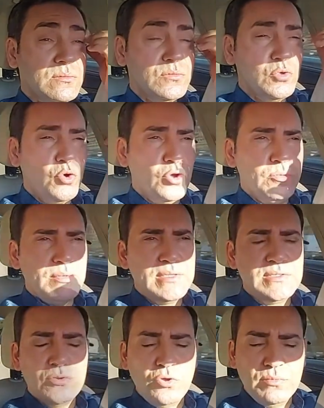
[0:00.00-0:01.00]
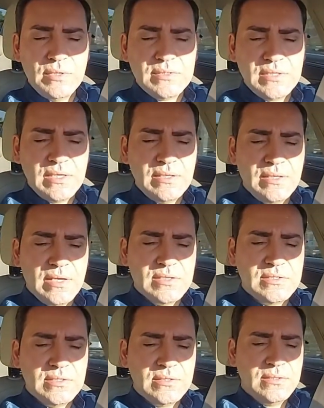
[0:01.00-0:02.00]
Bu olmazsa olmaz
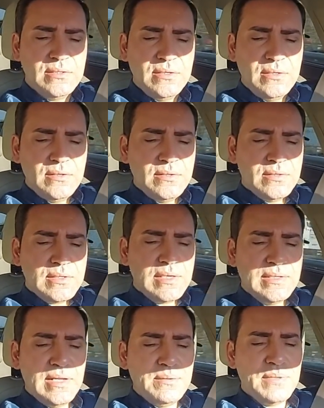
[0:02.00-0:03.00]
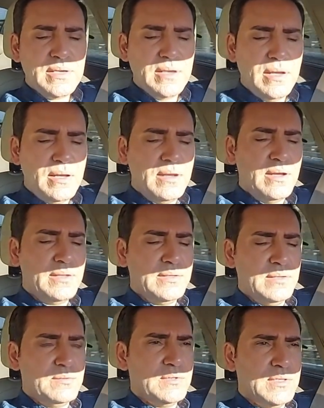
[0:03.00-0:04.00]
ihtiyaçları gidermek
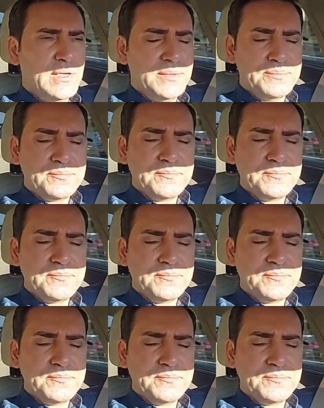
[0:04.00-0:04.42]
anlamında